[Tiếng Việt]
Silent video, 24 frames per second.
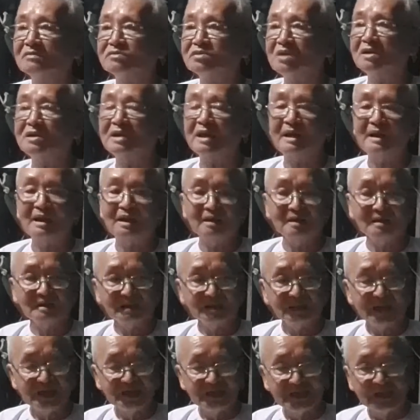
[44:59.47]
tức là
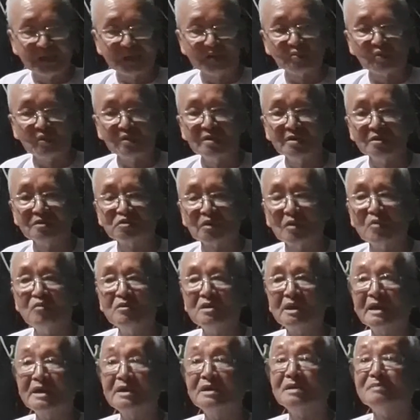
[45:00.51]
cái nhìn của người tu
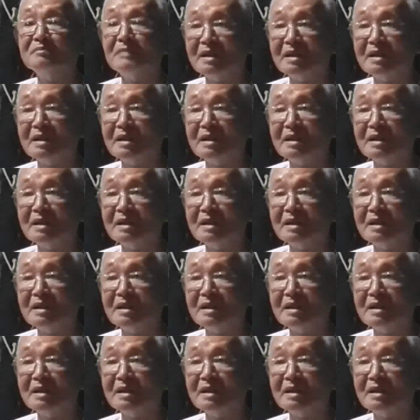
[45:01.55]
là cái người